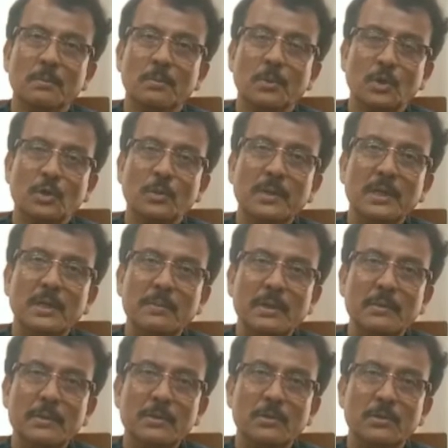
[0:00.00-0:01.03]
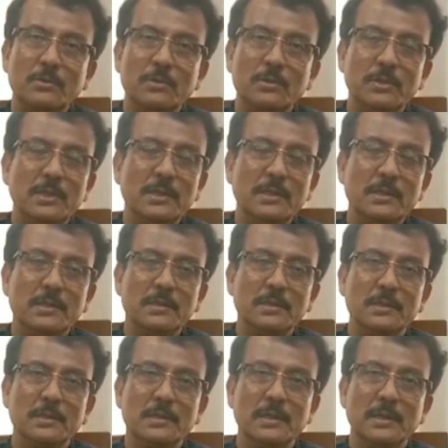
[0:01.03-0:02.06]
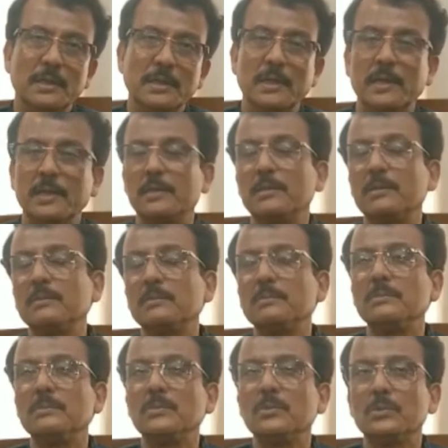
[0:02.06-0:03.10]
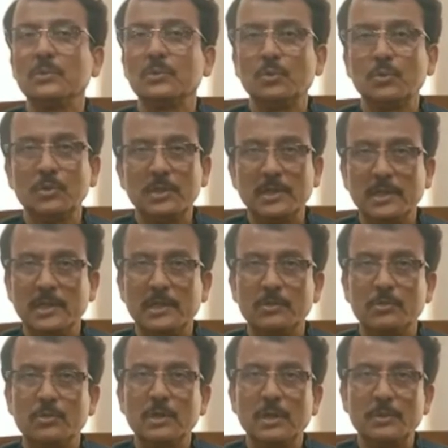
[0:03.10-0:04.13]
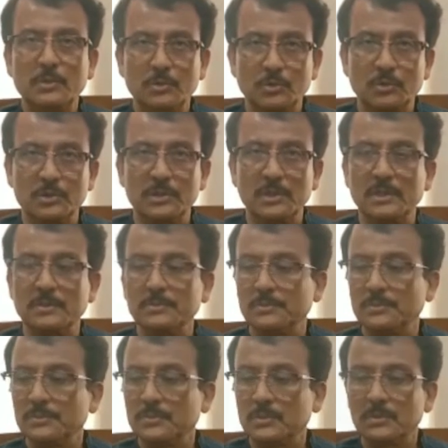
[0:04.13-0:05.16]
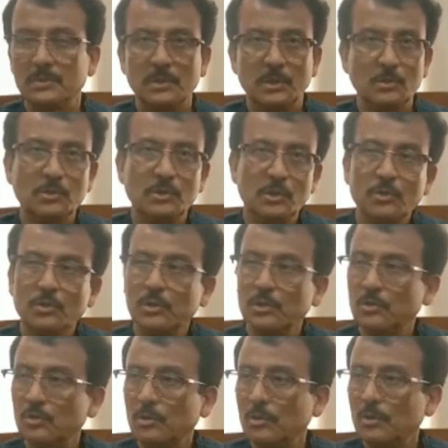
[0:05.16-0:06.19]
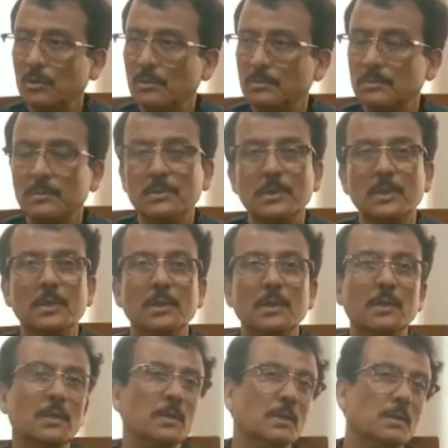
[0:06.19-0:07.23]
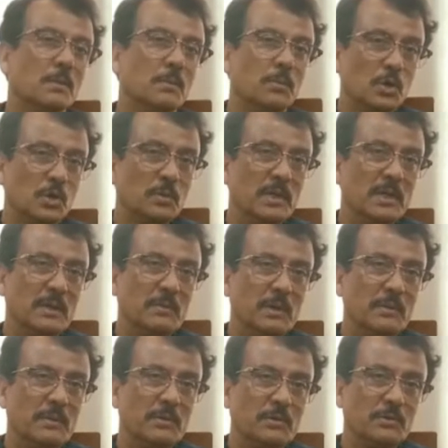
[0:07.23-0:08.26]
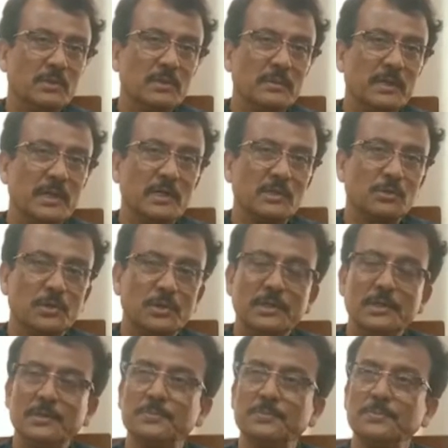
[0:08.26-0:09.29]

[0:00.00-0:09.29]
বর্ধমান ডেভেলপমেন্ট অথরিটি এর শুরু থেকে এর সঙ্গে আমি যুক্ত ছিলাম কিন্তু দীর্ঘদিন তো বর্ধমান ডেভেলপমেন্ট অথরিটিতে আমি কাজ করিনি